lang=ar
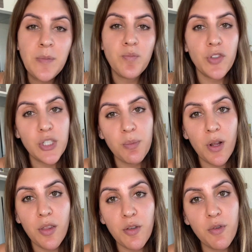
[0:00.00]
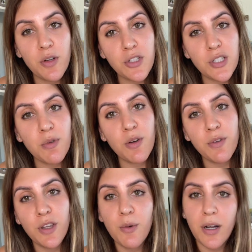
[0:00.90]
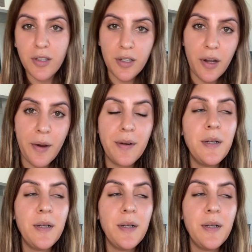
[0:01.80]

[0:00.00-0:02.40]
ليش ما تضيفين الصور فيديوهات هنا